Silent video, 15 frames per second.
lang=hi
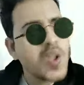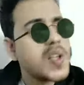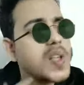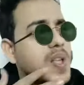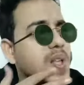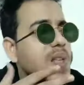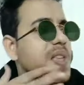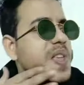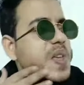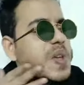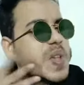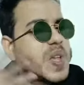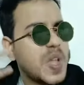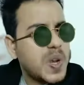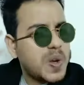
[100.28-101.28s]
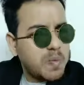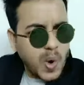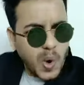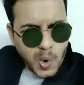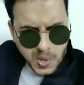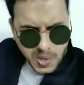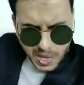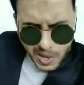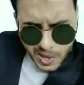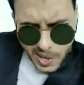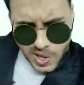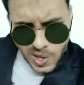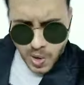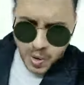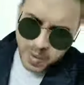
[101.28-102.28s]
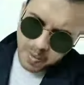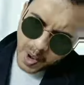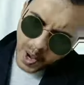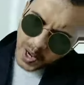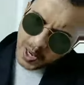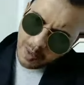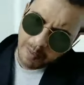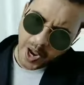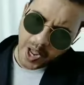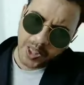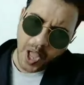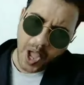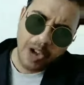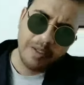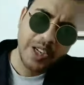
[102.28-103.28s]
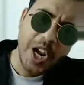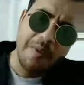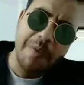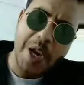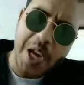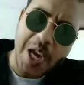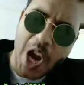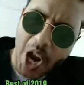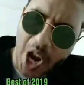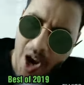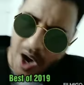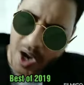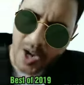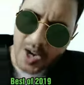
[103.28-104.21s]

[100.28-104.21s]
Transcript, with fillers: असली टैलेंट वो होता है जो भरे मैदान के बाहर